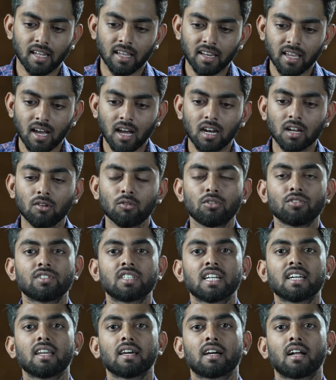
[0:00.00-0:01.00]
சரியான ஒரு
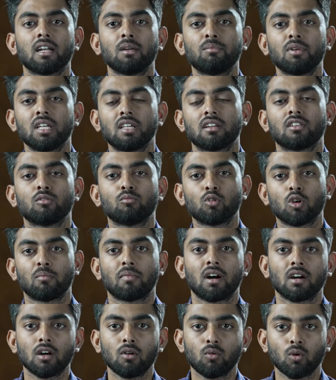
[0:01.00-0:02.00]
விஷயங்களை கடைபிடிக்கிறது
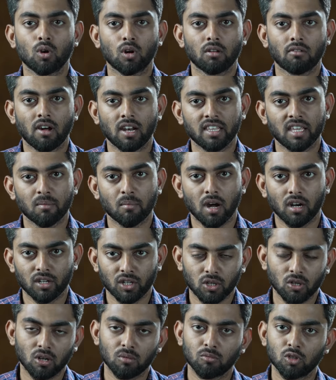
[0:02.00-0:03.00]
மூலமாக உங்களோட வாழ்க்கையை
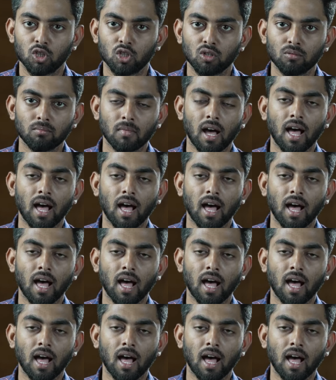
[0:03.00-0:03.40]
மாற்றிக்கொள்ள முடியும்